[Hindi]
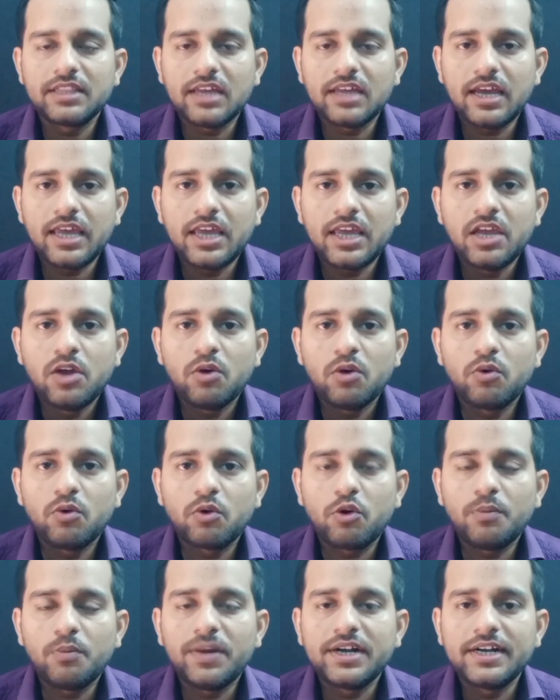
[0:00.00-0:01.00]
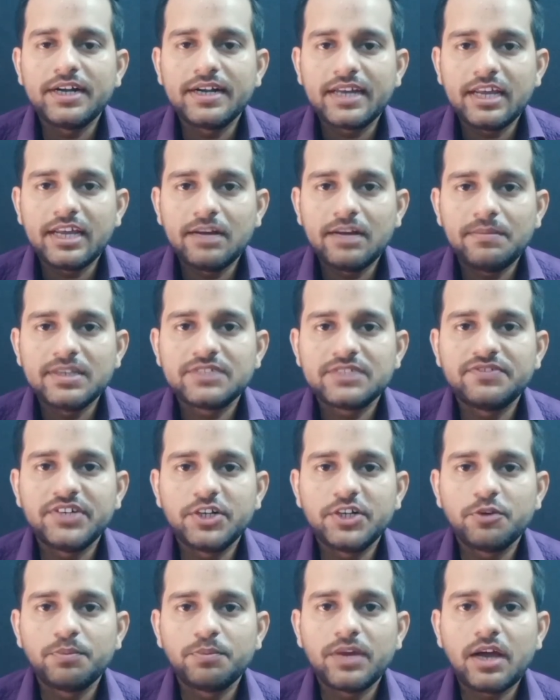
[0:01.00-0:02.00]
बताए उनको मैं डिटेल में इस वीडियो
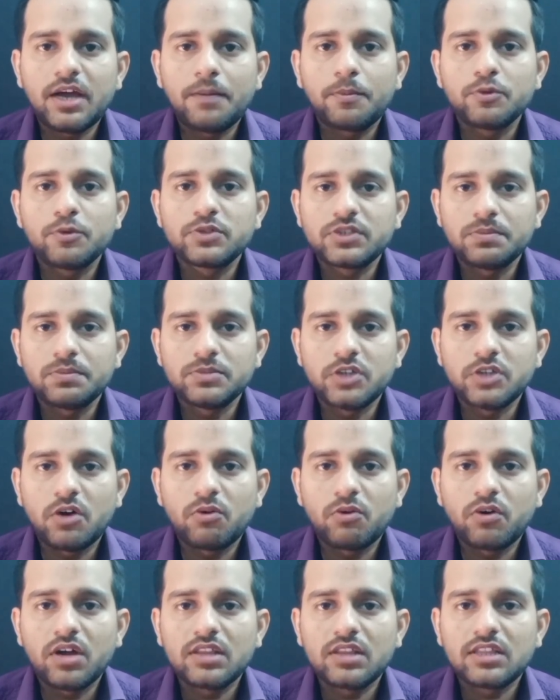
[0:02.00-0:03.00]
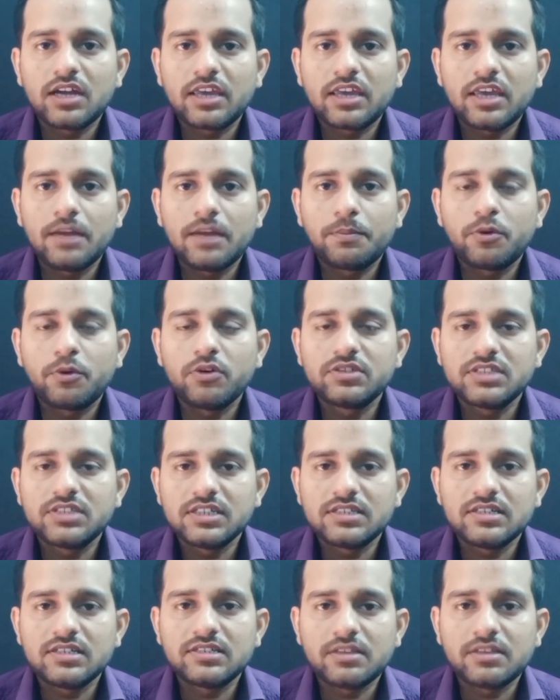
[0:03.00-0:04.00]
में आपको समझाऊँगा ताकि आपको अच्छे
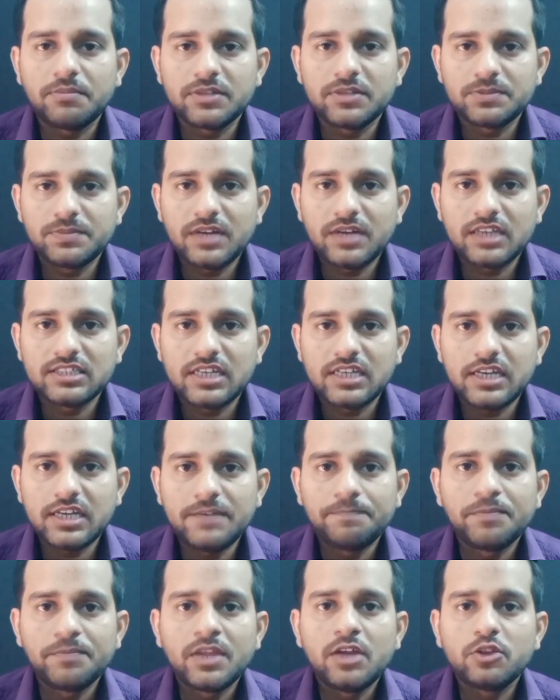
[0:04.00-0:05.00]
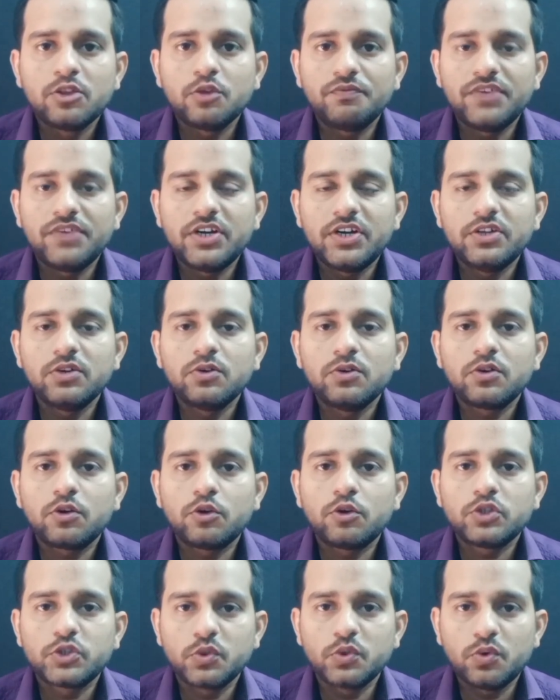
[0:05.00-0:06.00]
से समझ में आ जाए तो वीडियो को
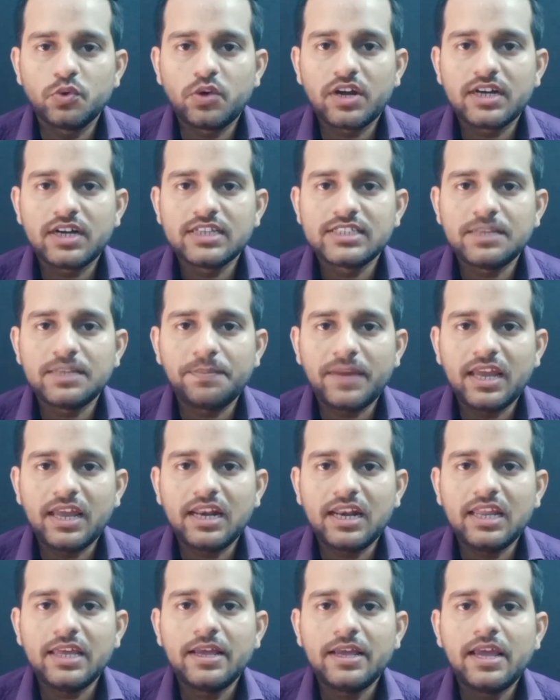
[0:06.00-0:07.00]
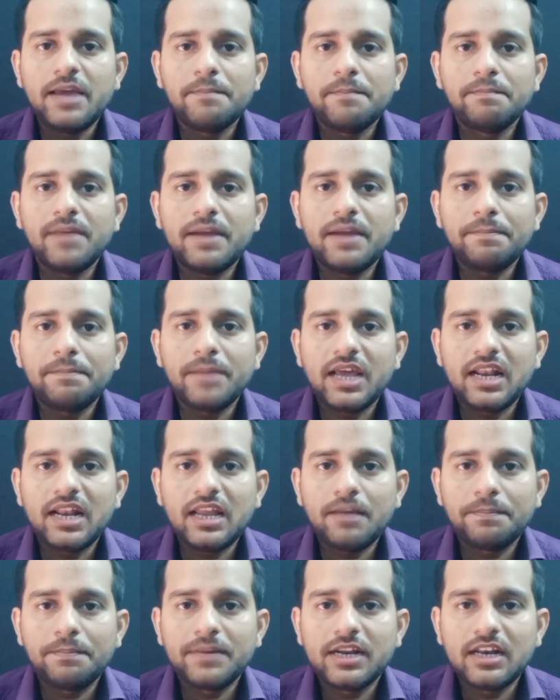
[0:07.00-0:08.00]
शुरू करने से पहले मैं पहले
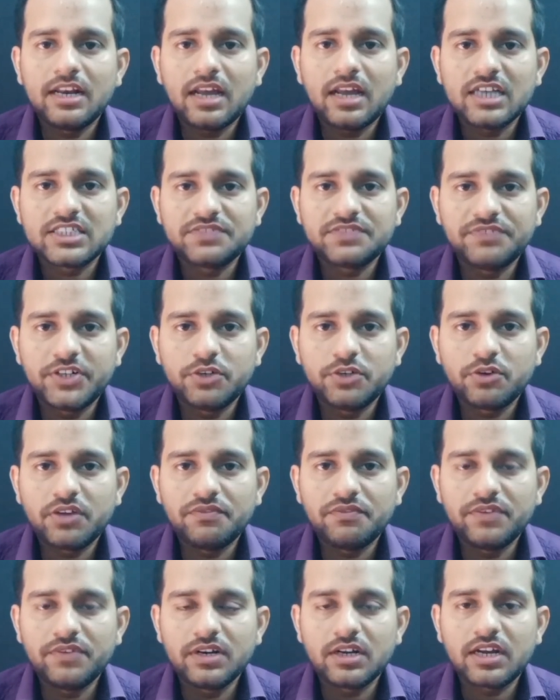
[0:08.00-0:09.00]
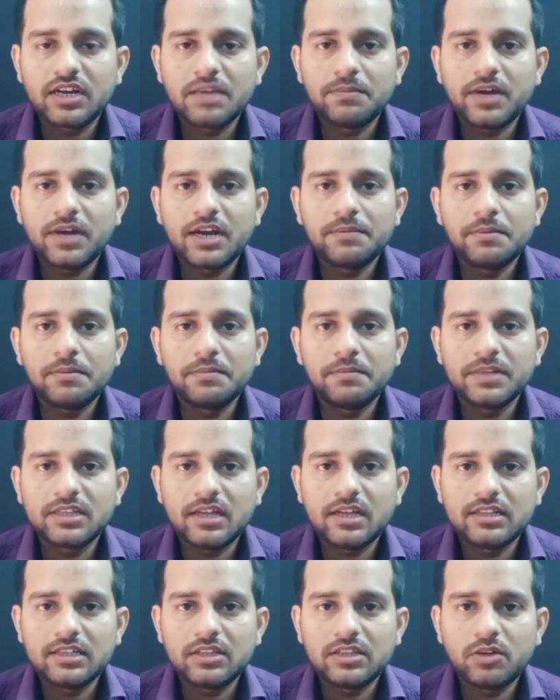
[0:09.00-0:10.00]
अपने लास्ट वीडियो के विनर के बारे में बता
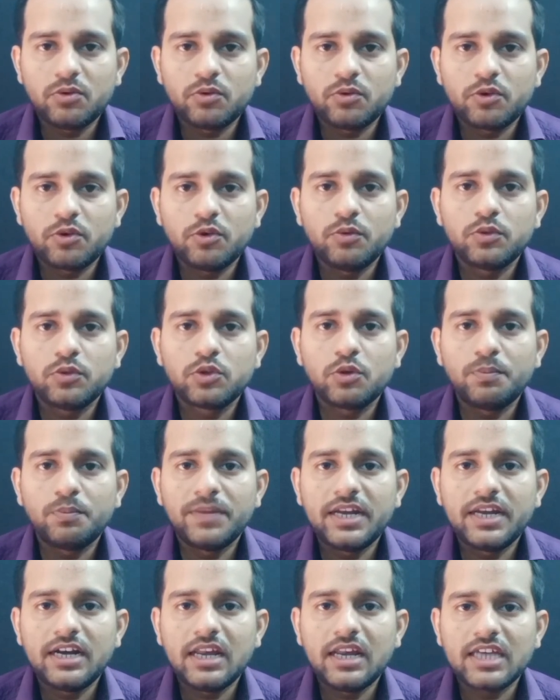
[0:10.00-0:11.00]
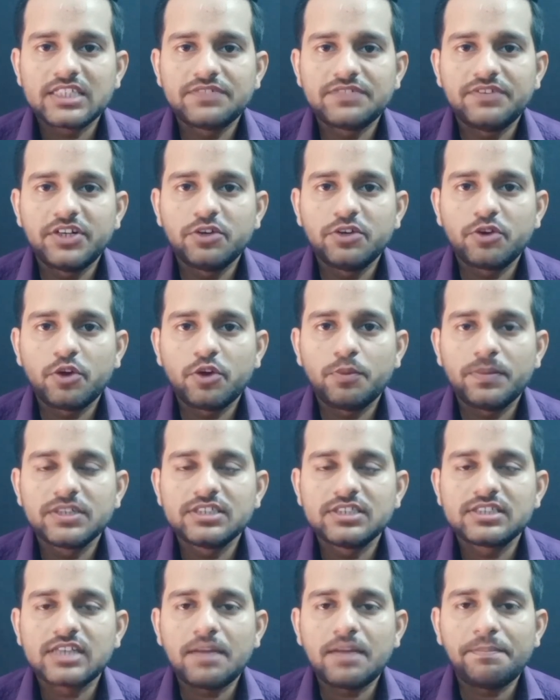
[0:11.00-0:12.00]
देता हूँ क्यों तो मेरी लास्ट वीडियो के ऊपर
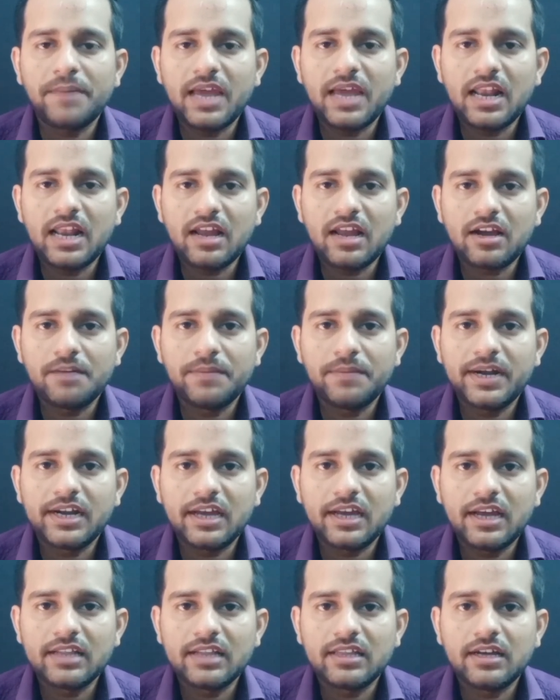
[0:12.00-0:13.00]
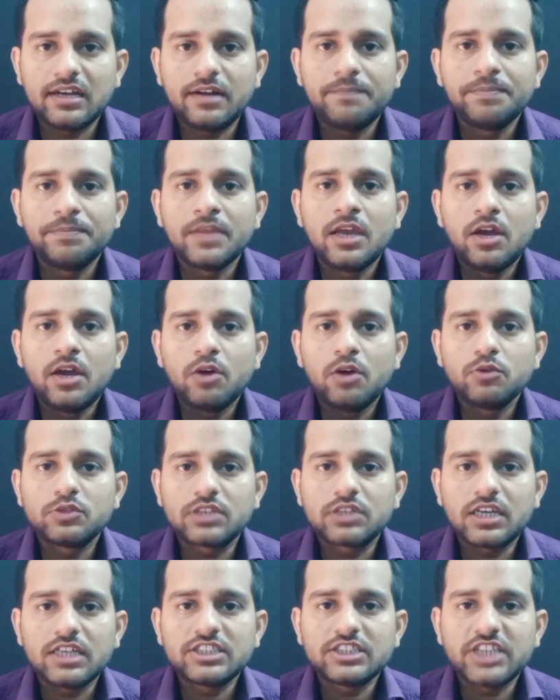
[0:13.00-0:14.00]
जिसका पहला कमेंट आया था उसका